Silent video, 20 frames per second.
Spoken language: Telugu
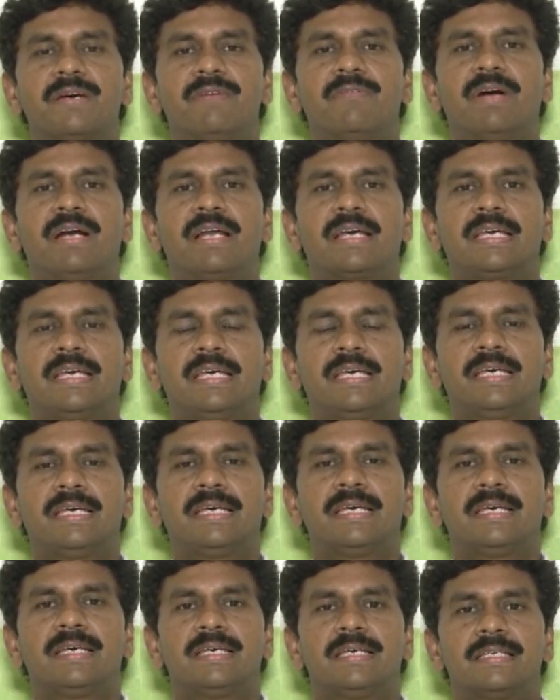వాళ్ళకి
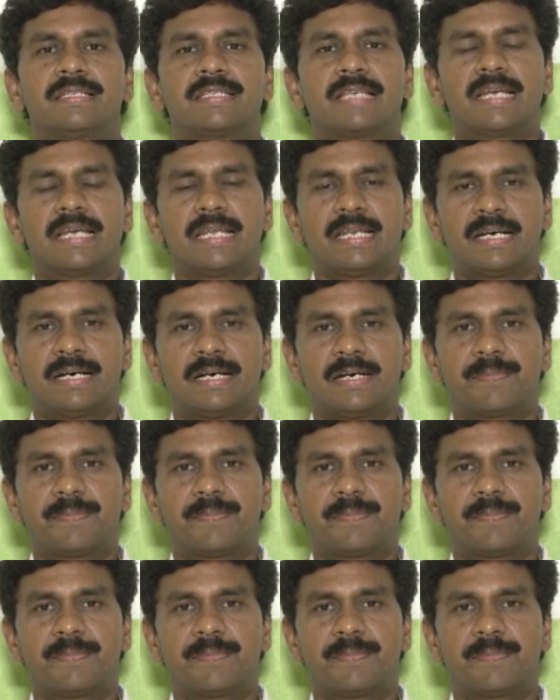సరైన